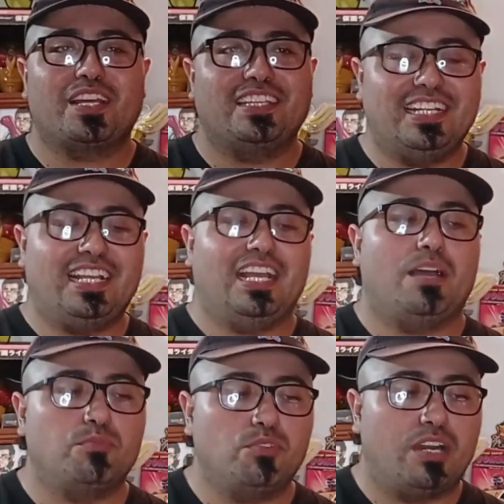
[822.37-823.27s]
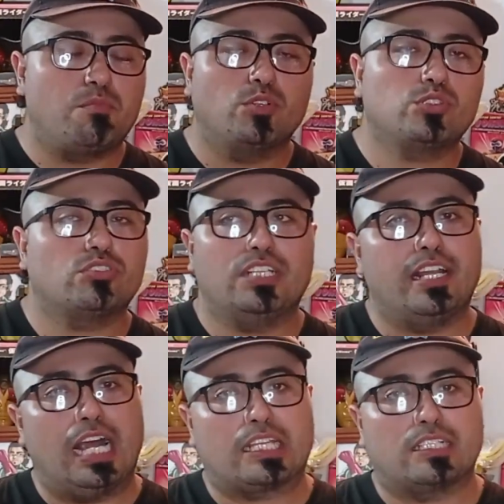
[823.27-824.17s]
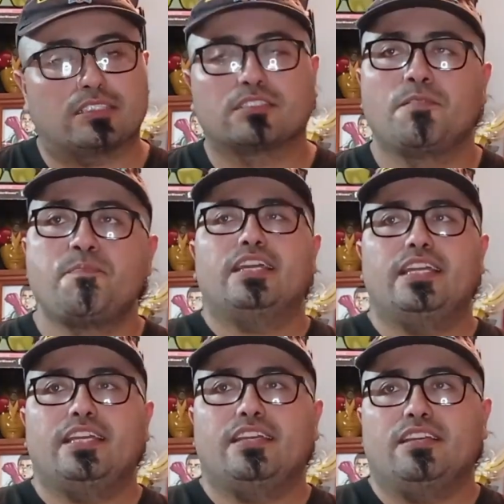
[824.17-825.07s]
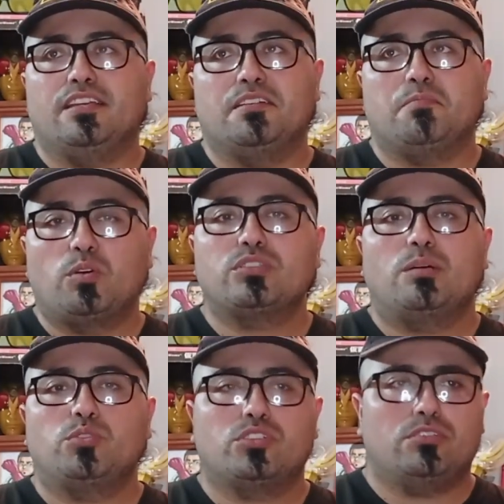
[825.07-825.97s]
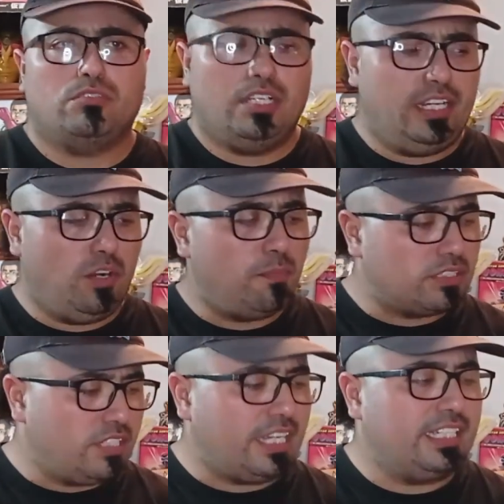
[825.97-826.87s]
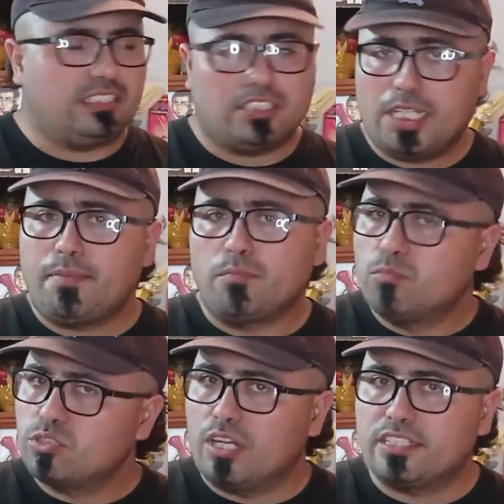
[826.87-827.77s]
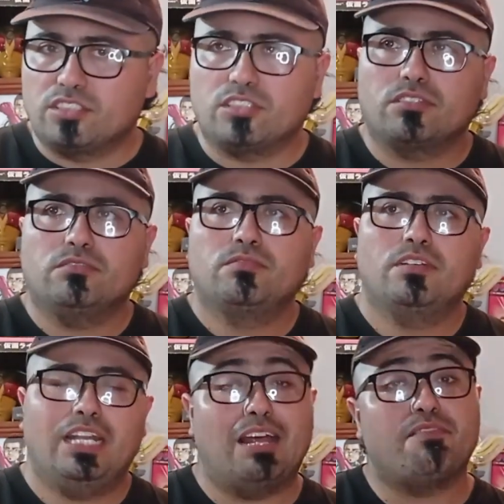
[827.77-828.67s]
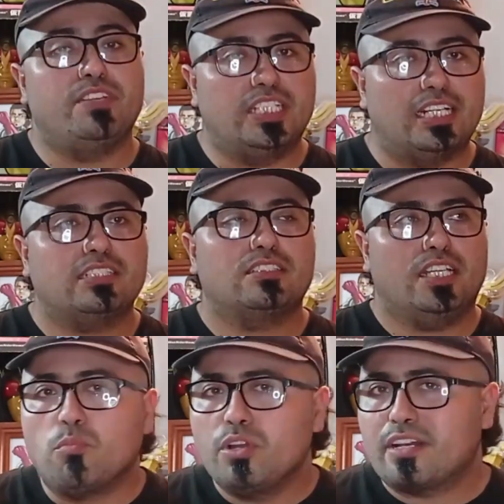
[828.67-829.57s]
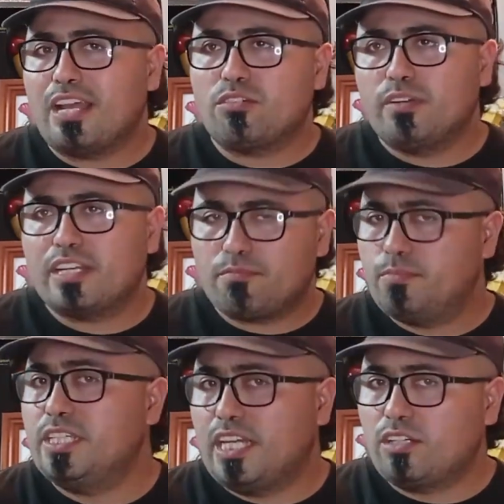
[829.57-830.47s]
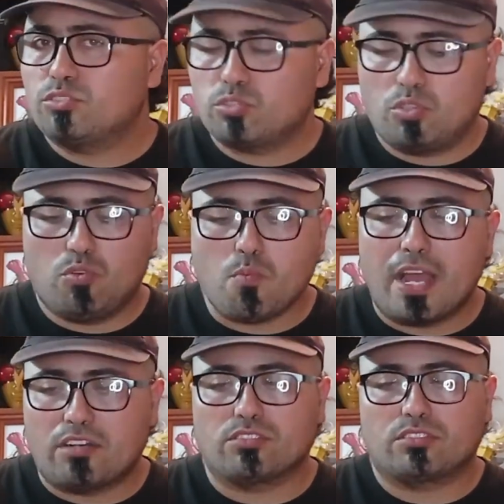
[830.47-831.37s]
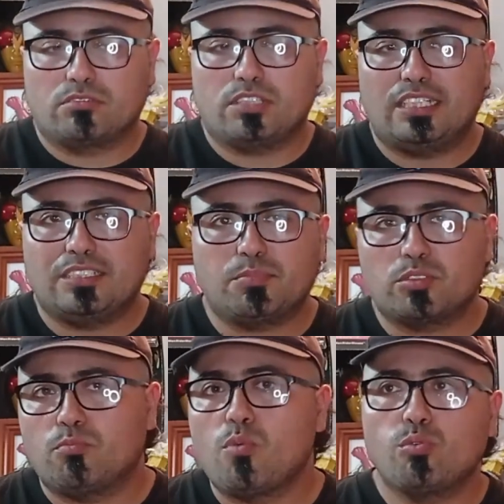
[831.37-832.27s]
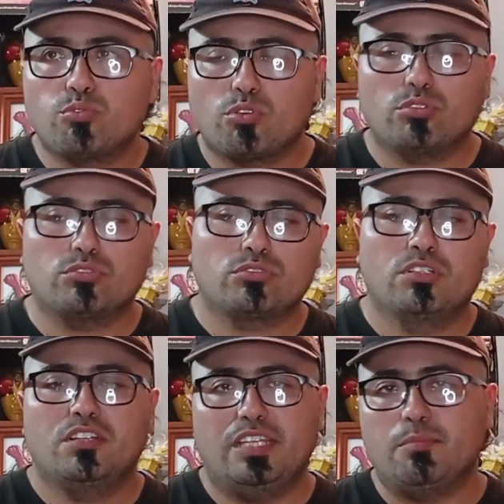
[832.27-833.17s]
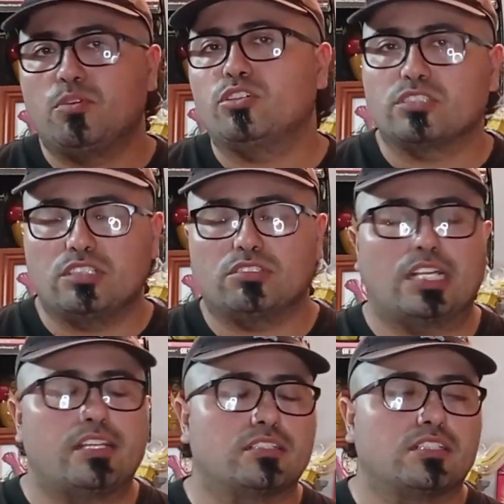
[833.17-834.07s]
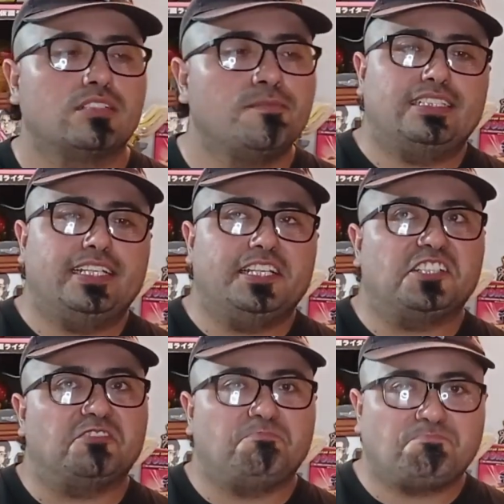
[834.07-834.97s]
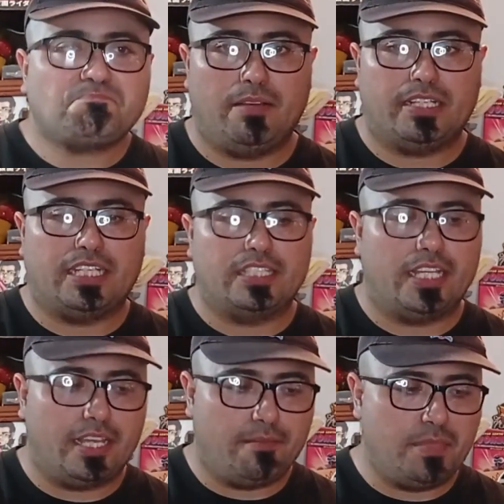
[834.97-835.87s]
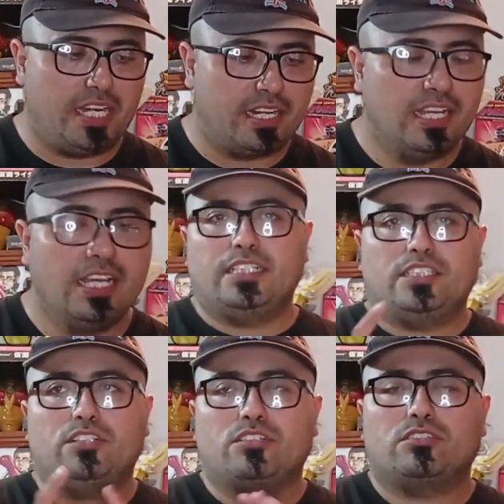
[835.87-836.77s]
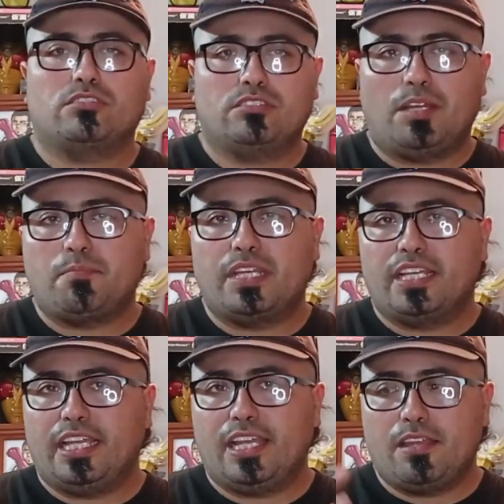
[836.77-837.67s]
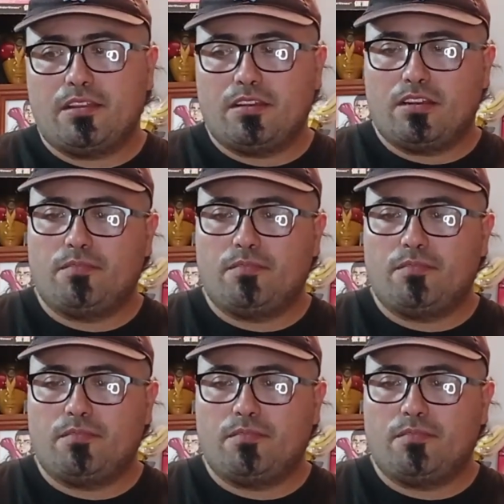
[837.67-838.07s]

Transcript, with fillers: porque tienen que capturar monstruos en cartas. Y me gusta mucho eh, los personajes, llaman mucho la atención. Las villanas, es muy raro ver villanos humanos, casi siempre son monstruos, demonios y cosas de esas. Así que está bastante bien. Deciros también que